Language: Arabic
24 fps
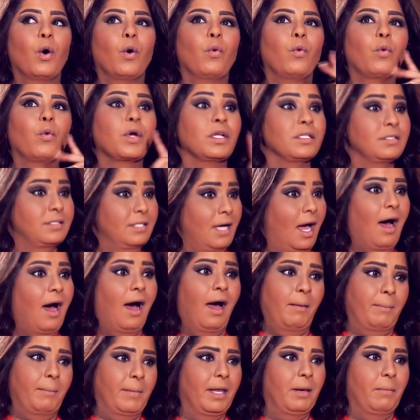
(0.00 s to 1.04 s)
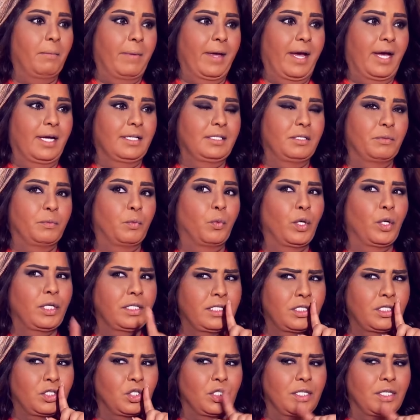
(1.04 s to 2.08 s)
وكنت حامل بعد
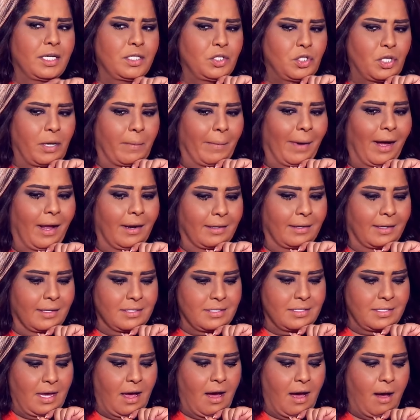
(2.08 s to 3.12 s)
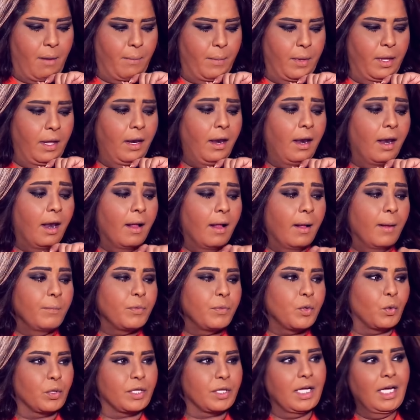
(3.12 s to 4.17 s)
بولدي كنا جمال كنت حامل
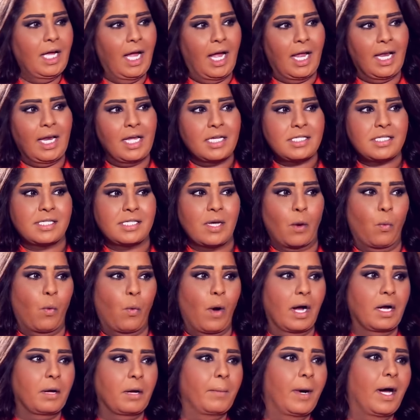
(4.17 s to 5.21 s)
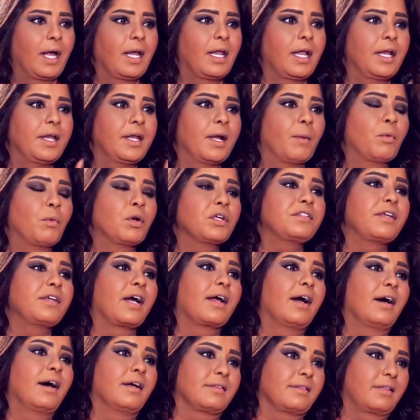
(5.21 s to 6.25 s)
ويطيح عليه السواق ماله انه مرته
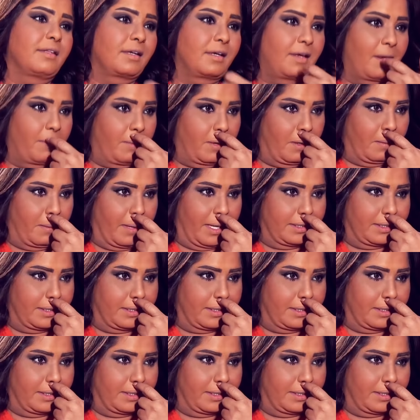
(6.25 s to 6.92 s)
الطقه طقه بالبيت